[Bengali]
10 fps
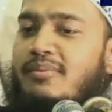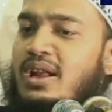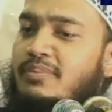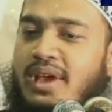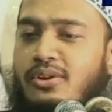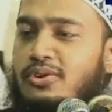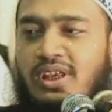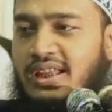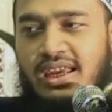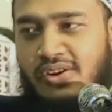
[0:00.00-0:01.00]
আমরা বের
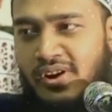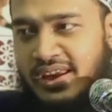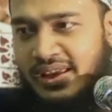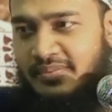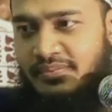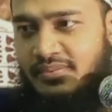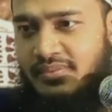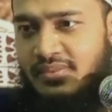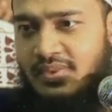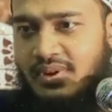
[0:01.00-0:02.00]
হতে দেরি হয়নি
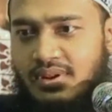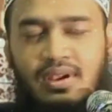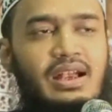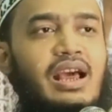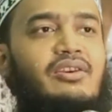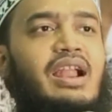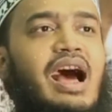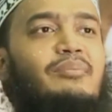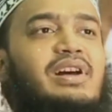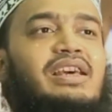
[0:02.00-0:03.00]
কারণ
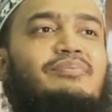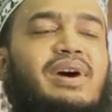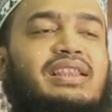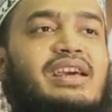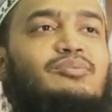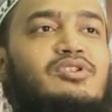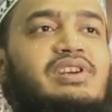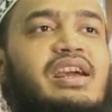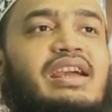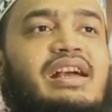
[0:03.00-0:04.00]
আমাদের মাথায়
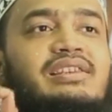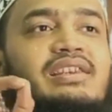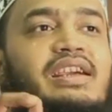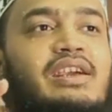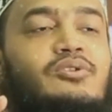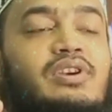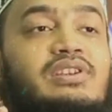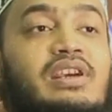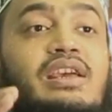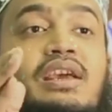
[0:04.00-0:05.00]
বসা এই কাজটা কে
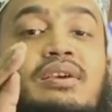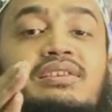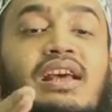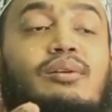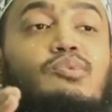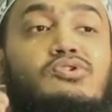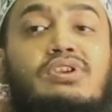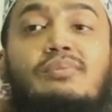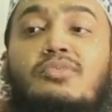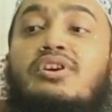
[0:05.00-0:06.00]
করেছে যারা
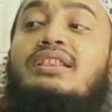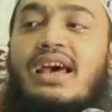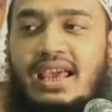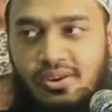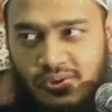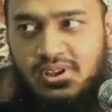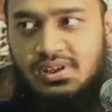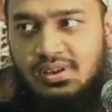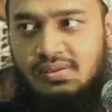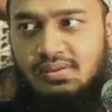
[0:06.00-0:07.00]
মুসলিম নয় তারাই করেছে